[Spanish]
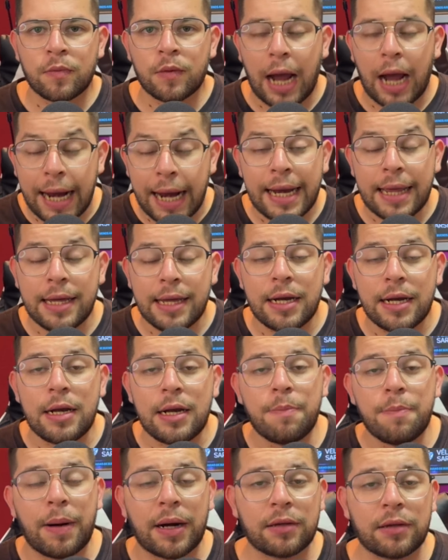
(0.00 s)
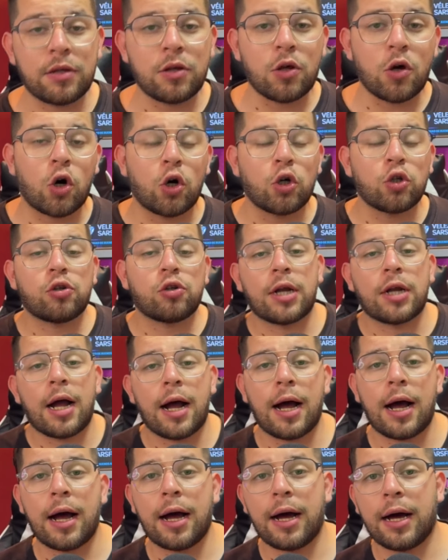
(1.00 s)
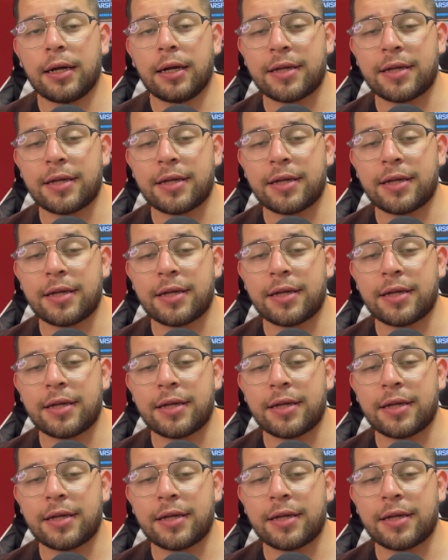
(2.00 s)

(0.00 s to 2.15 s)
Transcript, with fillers: A la del partido contra